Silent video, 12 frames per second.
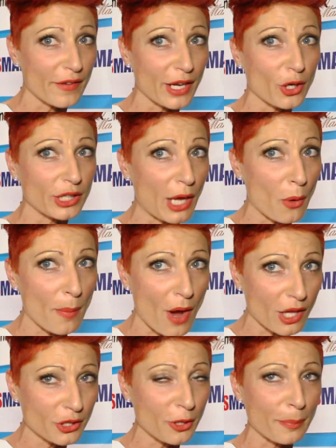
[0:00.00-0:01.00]
vengo da
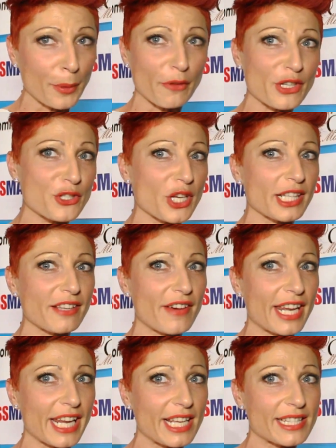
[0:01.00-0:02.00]
Uboldo, provincia di
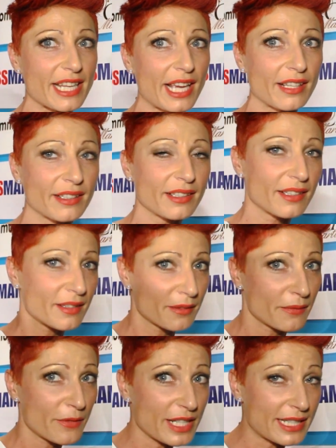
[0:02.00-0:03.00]
Varese.
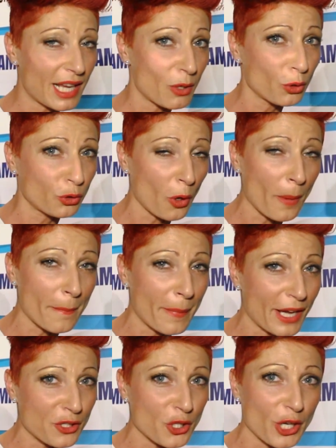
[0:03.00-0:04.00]
Vi saluto, un
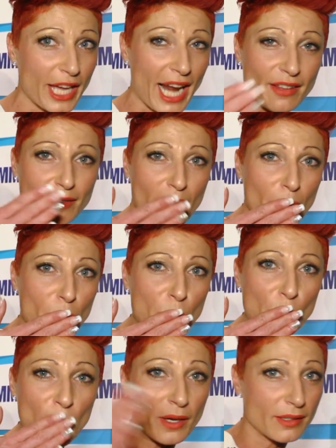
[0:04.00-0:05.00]
bacio grande,
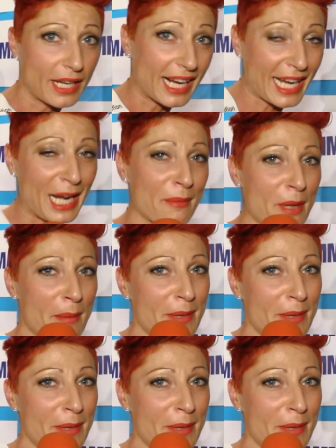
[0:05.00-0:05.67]
anche alla mia